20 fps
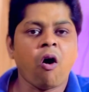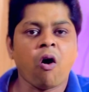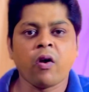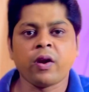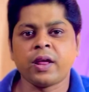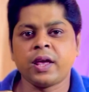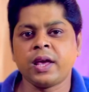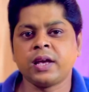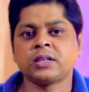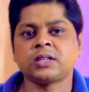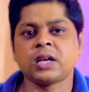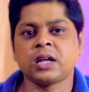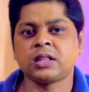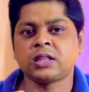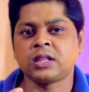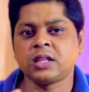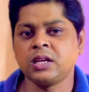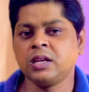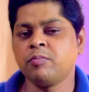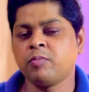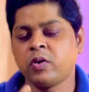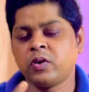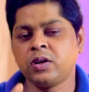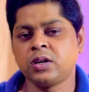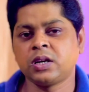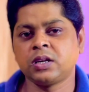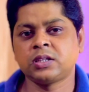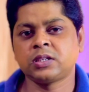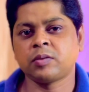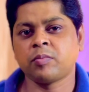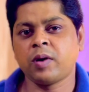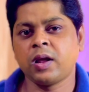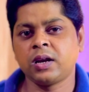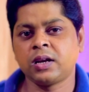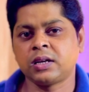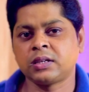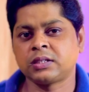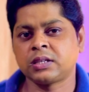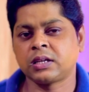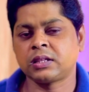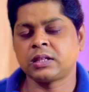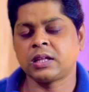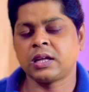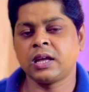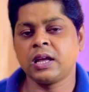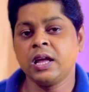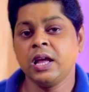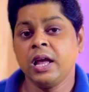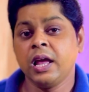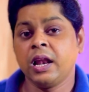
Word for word: और एक साथ तीन मॉनिटर इस्तेमाल कर सकते हैं